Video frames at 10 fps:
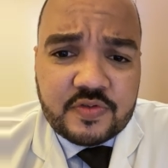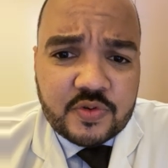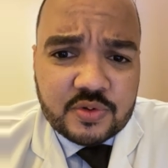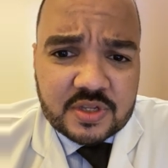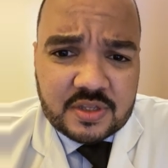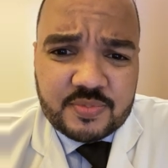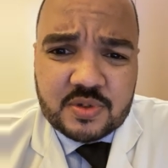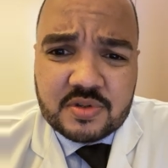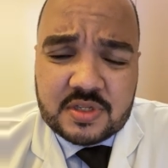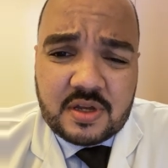dificultando a
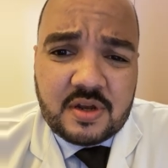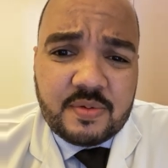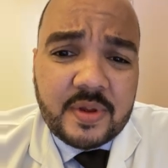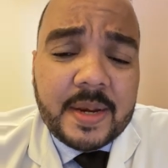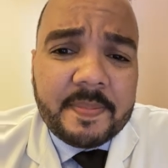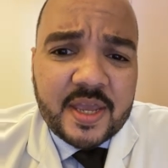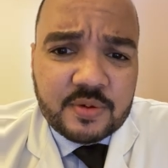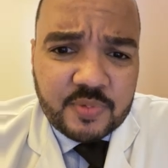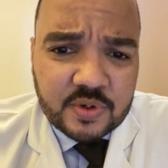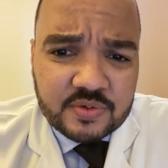absorção, ele perde
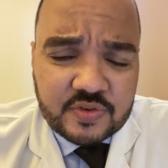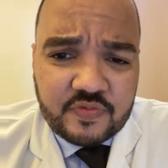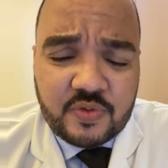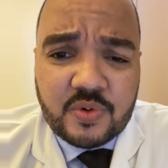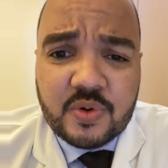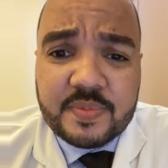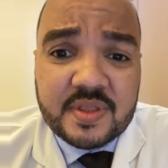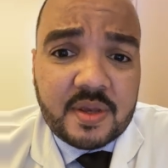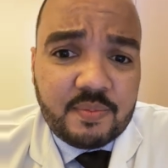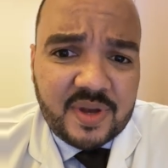um pouquinho de fome,
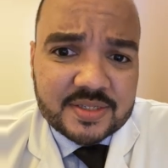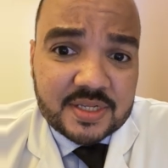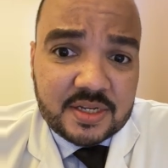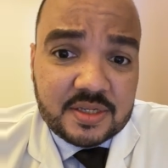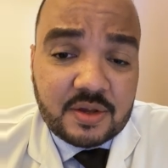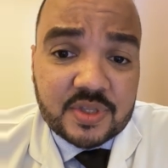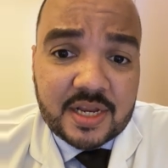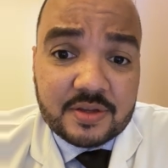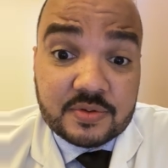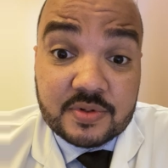né? Uma série de
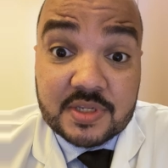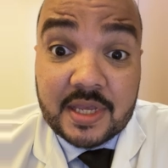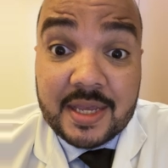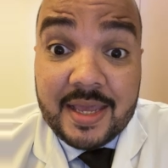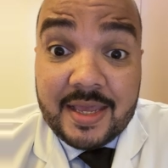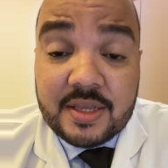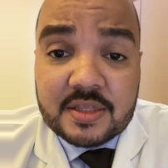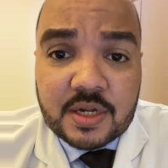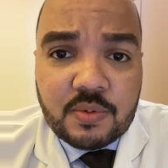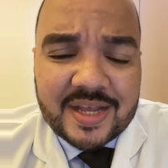alterações, né?
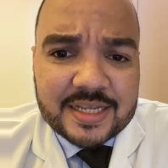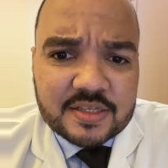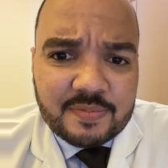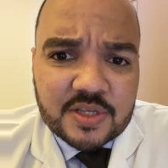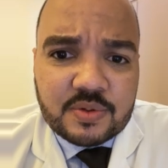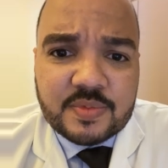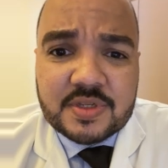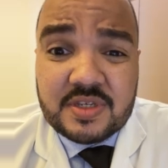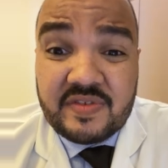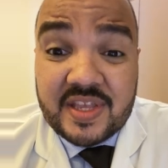Então, das mais comuns
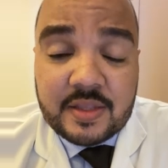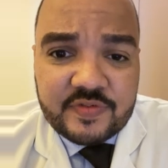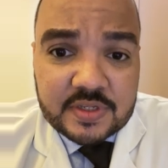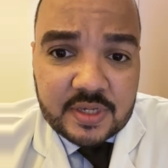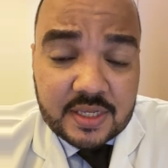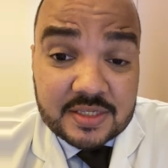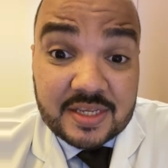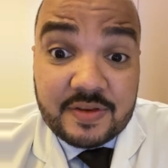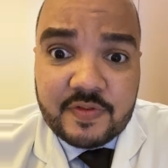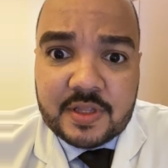que a gente vê é deficiência
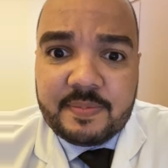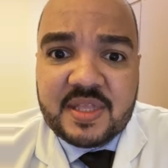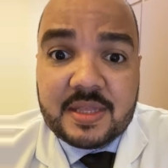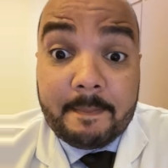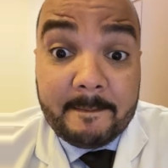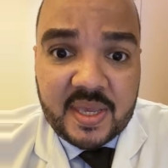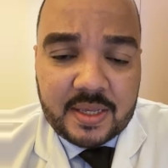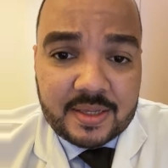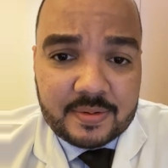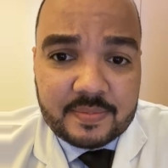de vitamina
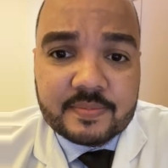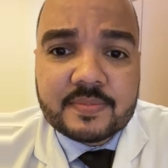B,